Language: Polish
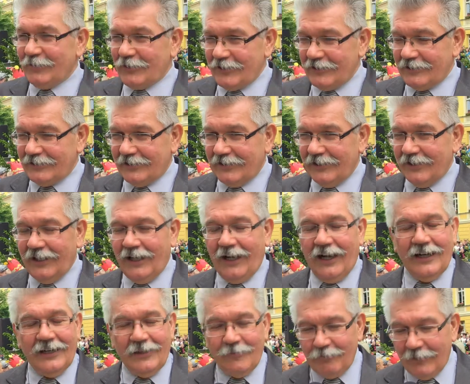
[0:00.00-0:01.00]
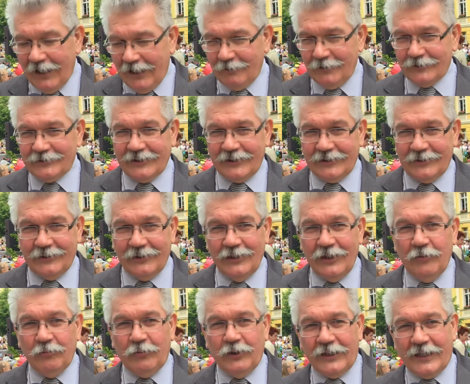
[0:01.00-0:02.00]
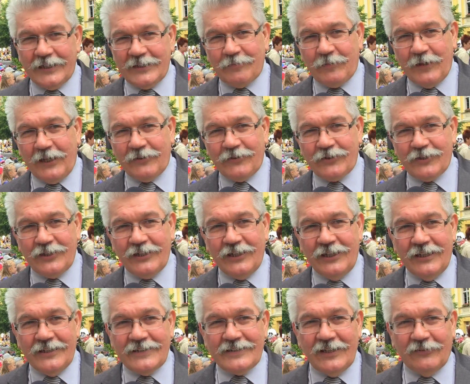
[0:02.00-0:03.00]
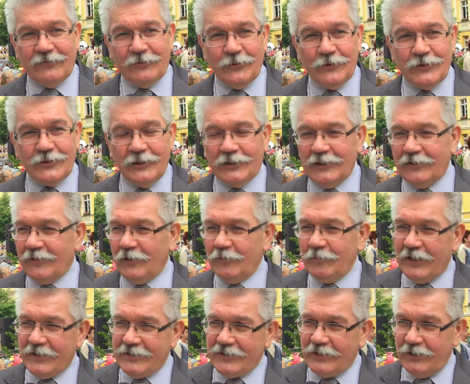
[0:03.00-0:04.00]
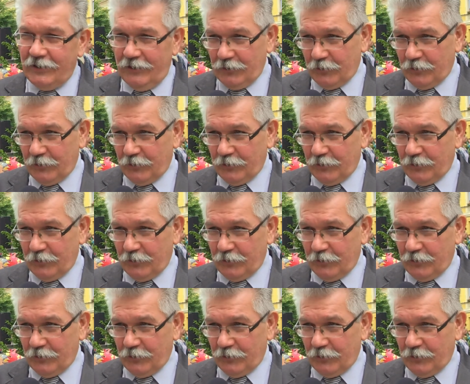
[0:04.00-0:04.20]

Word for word: wszystkie, ale mało tego. Po raz pierwszy zafunkcjonował miejski